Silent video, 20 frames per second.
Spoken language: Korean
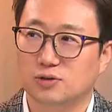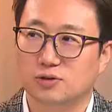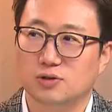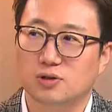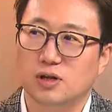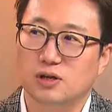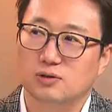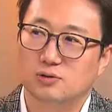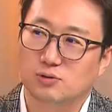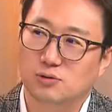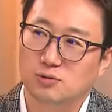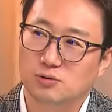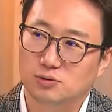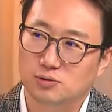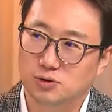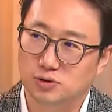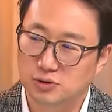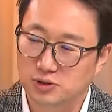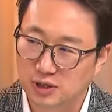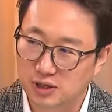늘어날 걸로
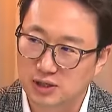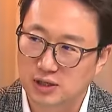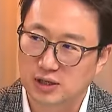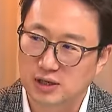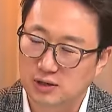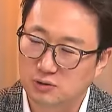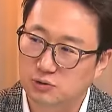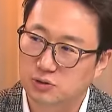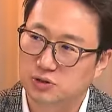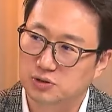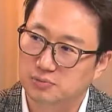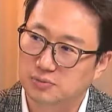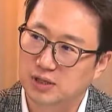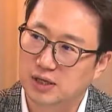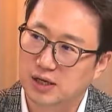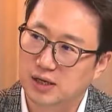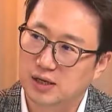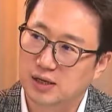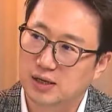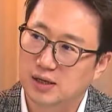저는 예상을 하고
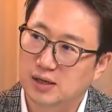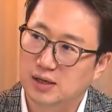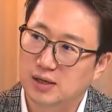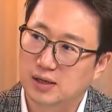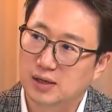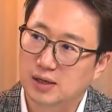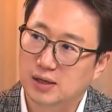있습니다. 왜? 네,